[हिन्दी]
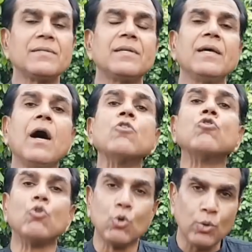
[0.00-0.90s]
जैसे
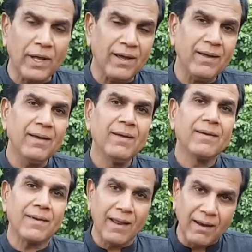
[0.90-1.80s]
अंगूर है
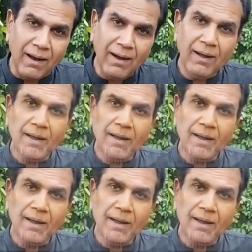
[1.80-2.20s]
केला